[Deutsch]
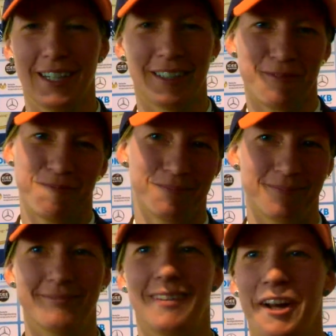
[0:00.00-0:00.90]
sagen,
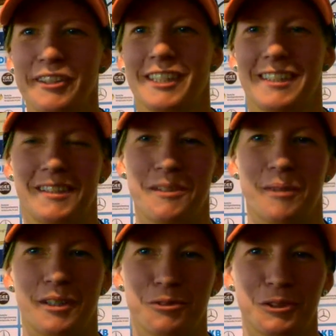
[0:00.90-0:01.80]
alles richtig
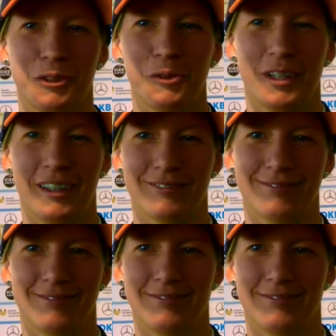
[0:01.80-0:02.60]
gemacht. Fühlt sich gut an.